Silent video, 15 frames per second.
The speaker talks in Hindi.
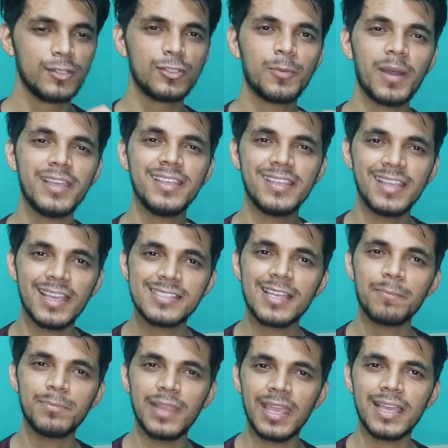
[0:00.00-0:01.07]
तो भाई ये
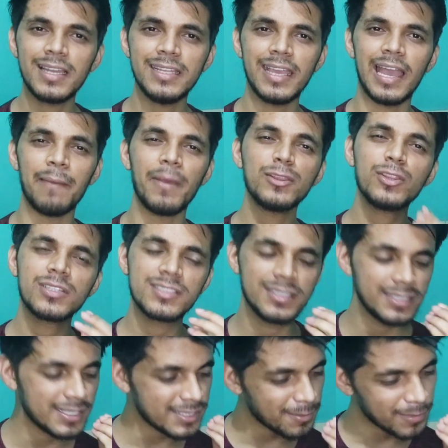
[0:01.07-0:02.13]
सब देख लिया है मैं
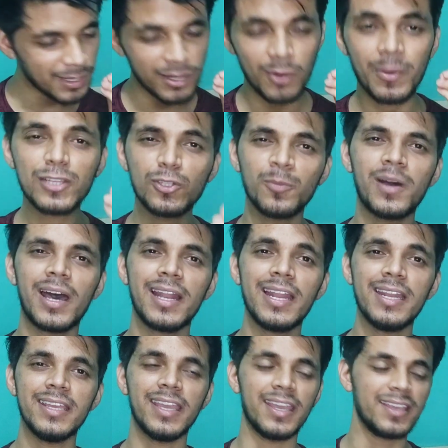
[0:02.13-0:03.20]
ये सब कर रहा हूँ भाई तुम्हारे
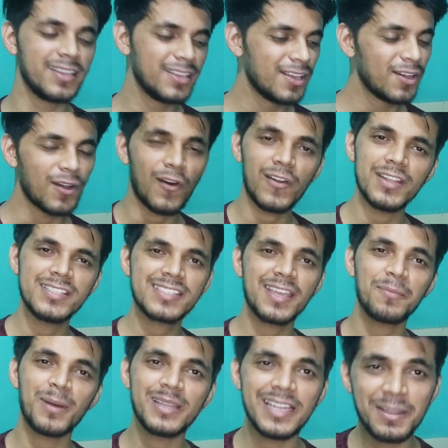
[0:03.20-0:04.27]
लिए और
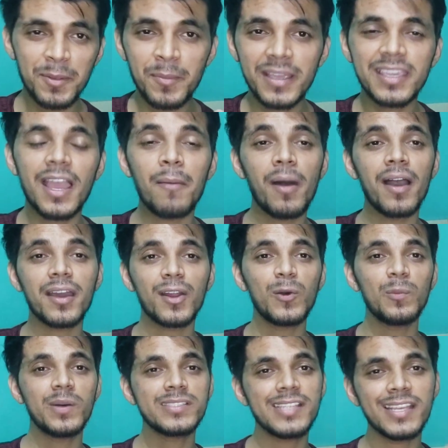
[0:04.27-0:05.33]
इसके बदले में मैं क्या मांग रहा
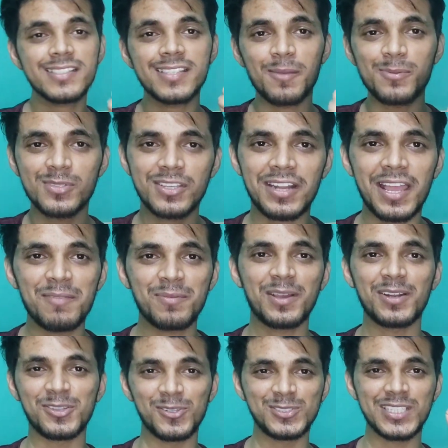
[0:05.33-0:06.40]
हूँ बस एक सब्सक्राइब
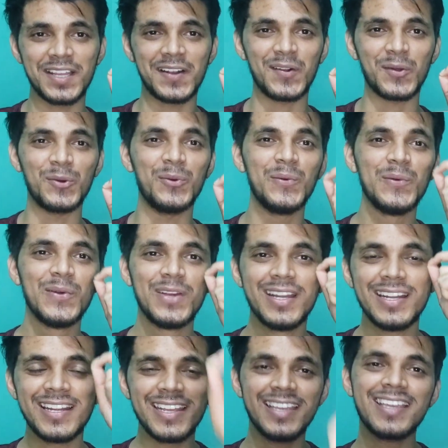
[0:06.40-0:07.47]
कर दो चैनल को
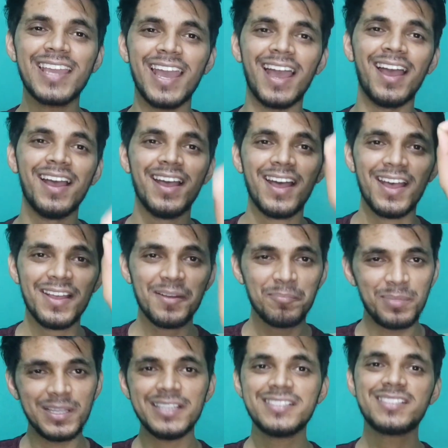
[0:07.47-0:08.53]
ठीक है
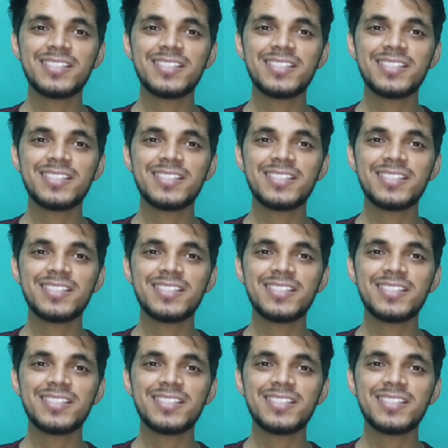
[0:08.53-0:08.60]
प्लीज़